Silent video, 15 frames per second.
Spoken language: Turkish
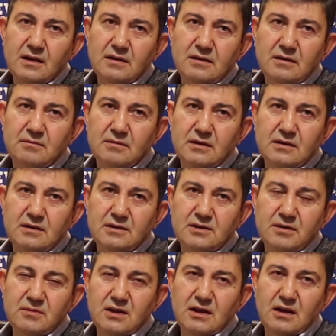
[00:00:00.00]
e,
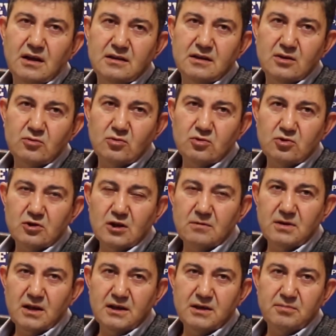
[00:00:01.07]
şimdiye kadar
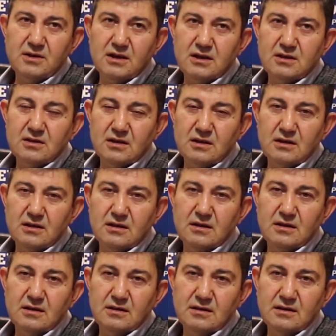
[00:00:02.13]
konuştuklar belki biraz
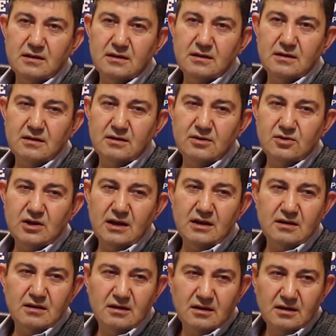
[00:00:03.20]
e,
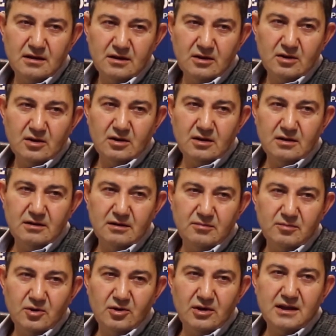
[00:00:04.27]
şey
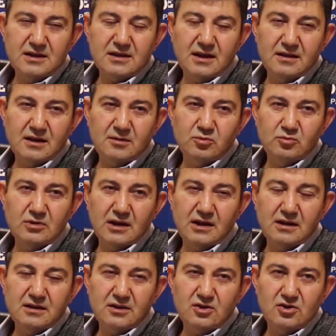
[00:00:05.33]
e, böyle insanlar bunları
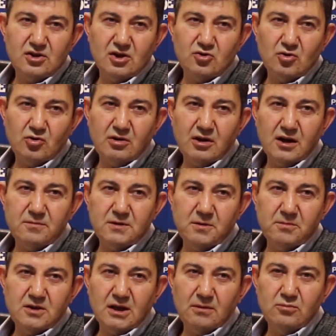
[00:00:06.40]
anlatınca çok
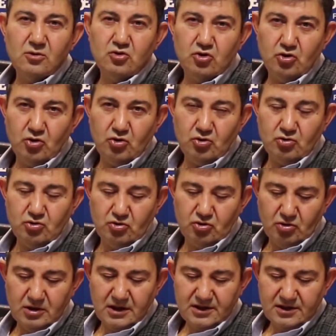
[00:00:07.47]
karamsar bir tablo çiziyorsunuz
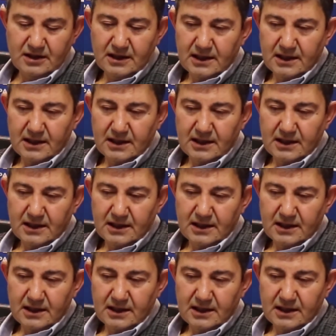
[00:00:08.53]
diyorlar.